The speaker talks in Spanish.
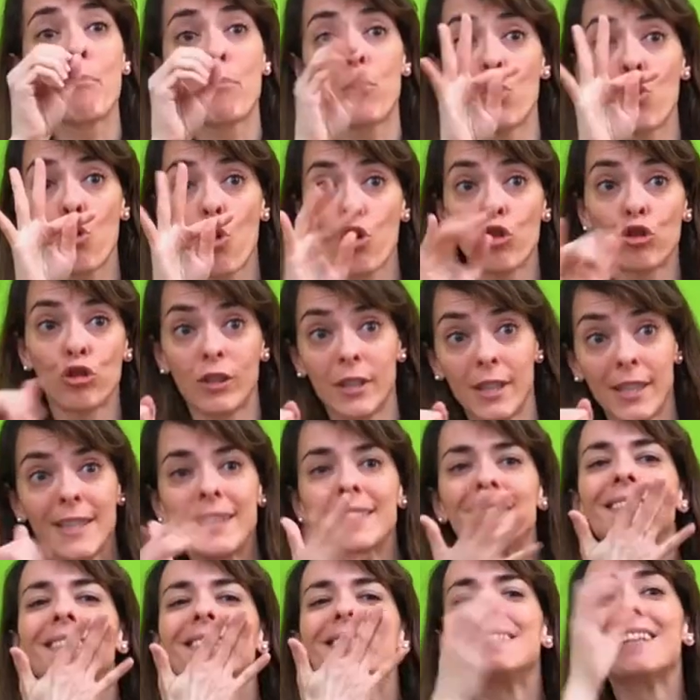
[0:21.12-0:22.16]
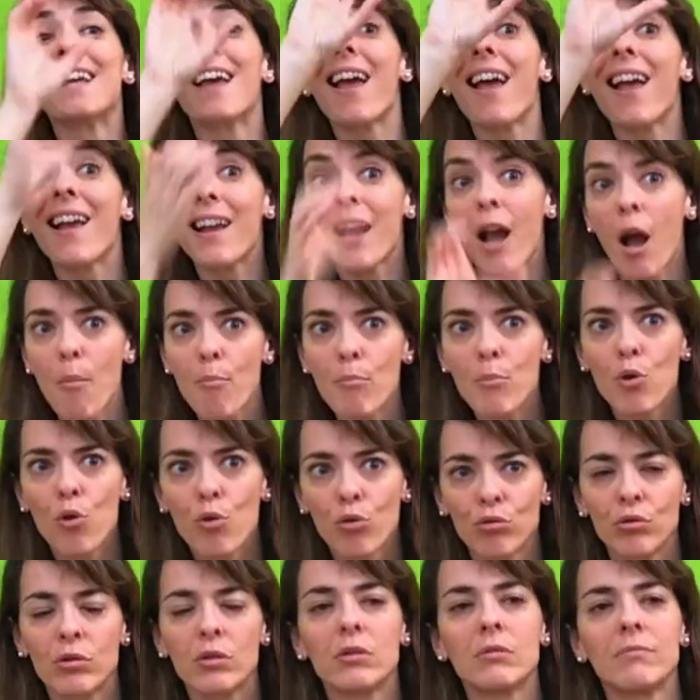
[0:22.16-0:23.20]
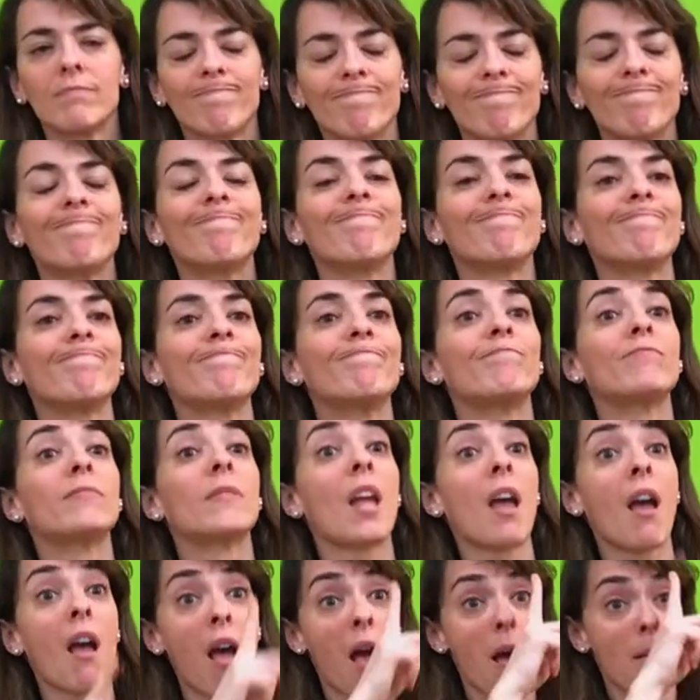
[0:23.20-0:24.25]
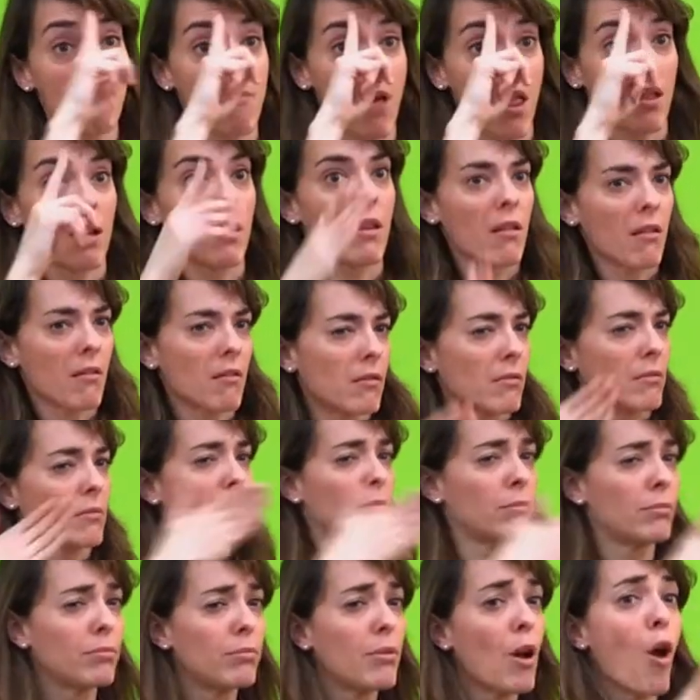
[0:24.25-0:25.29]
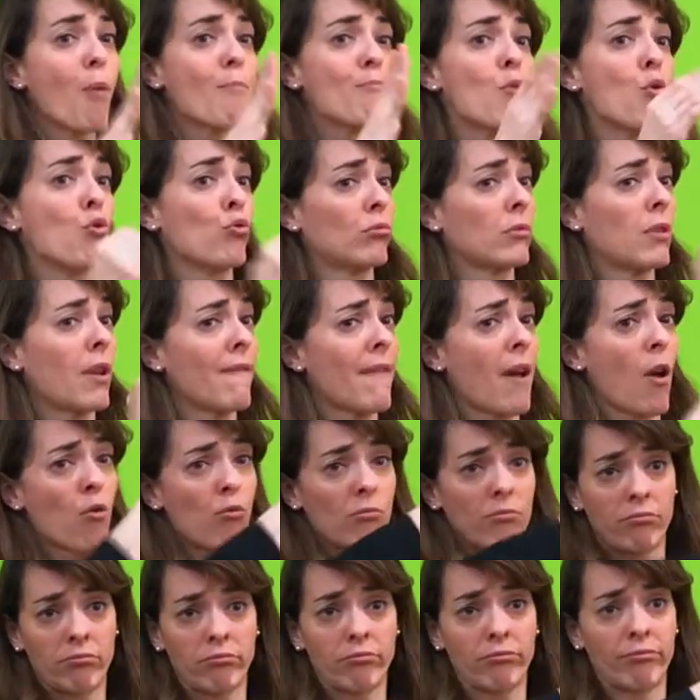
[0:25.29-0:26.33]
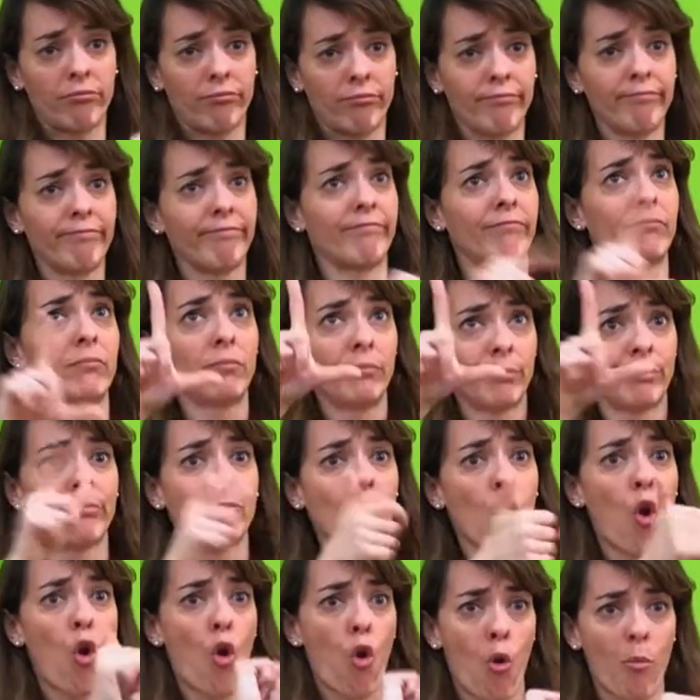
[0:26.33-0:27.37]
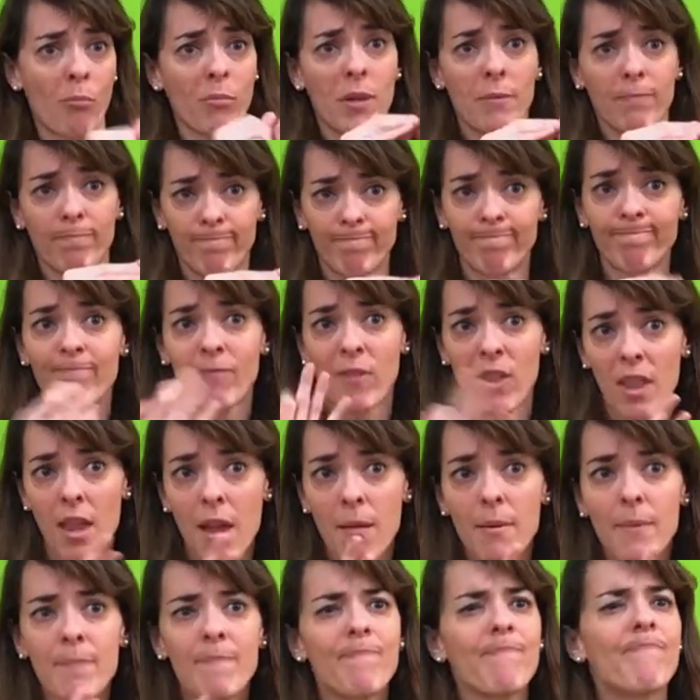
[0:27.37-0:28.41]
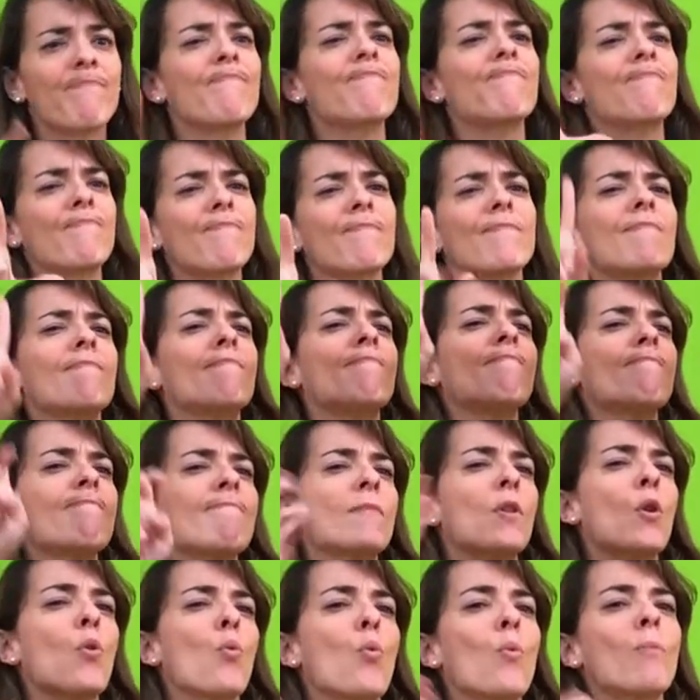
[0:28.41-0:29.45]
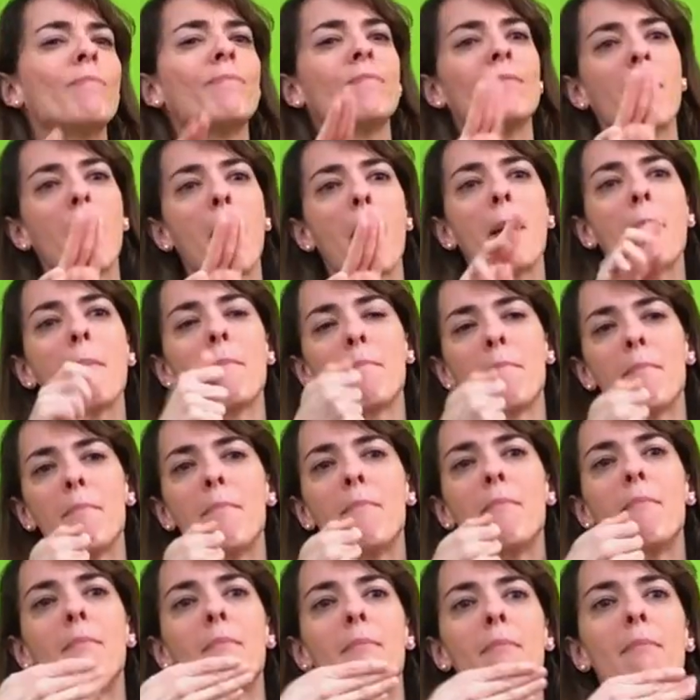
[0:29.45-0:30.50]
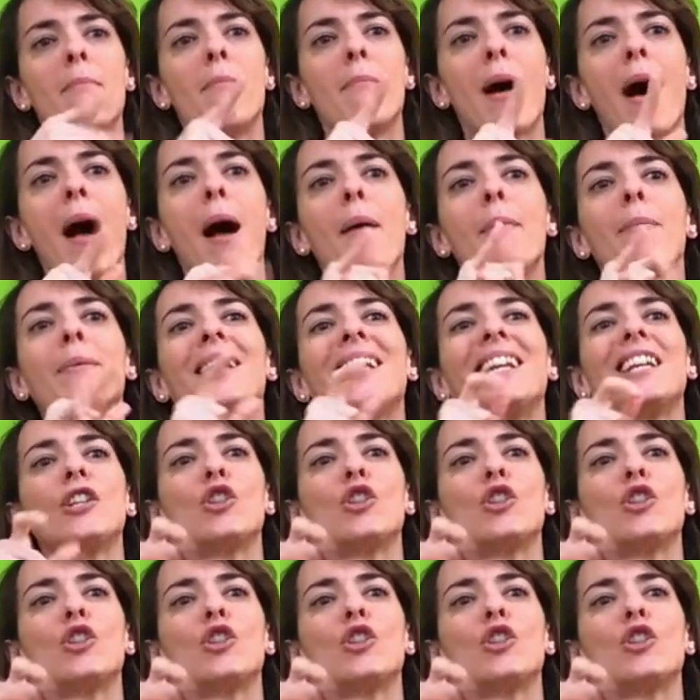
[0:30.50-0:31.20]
quien venía a Madrid para realizar una copia, por encargo, del cuadro El bufón Pabillos de Valladolid, de Velázquez,